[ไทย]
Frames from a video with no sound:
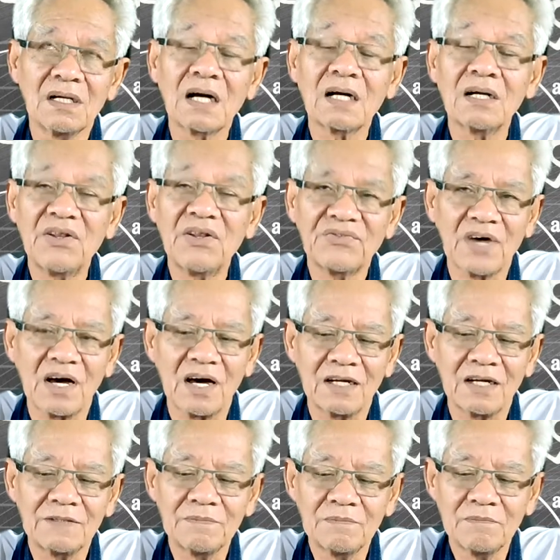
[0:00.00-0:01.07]
นักคณิตศาสต
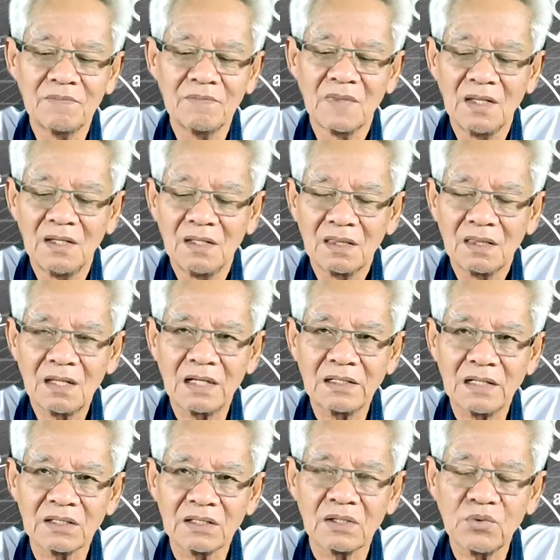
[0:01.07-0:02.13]
ร์ ถ้า
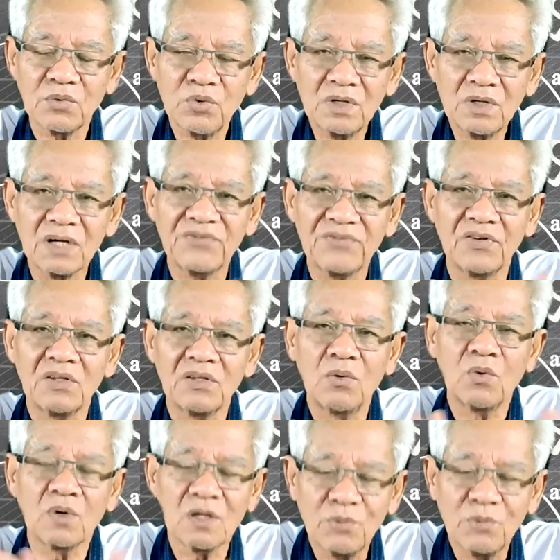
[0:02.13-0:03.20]
อยากจะรู้เรื่องในสิ่งที่
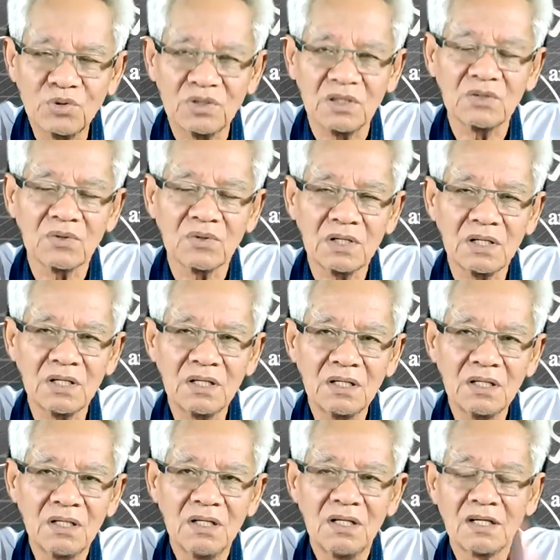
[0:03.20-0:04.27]
ลุงกำลังพูดถึงตรงนี้
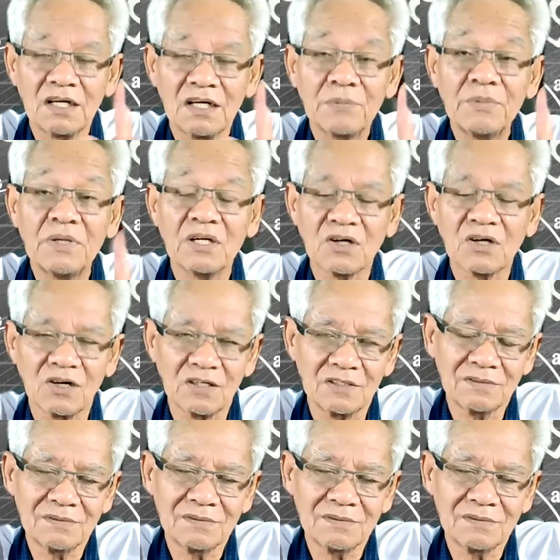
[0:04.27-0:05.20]
นับหนึ่งก่อน